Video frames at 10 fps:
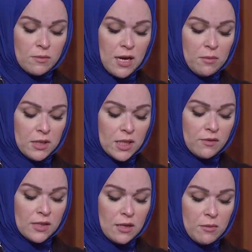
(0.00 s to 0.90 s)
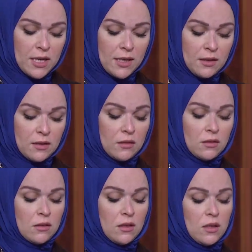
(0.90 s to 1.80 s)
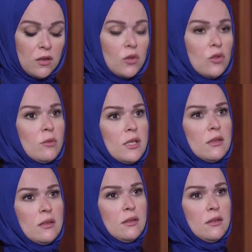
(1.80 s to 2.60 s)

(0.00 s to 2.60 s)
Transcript: محمد الف سلام عليك ايه يا دكتور بقى ده؟ ده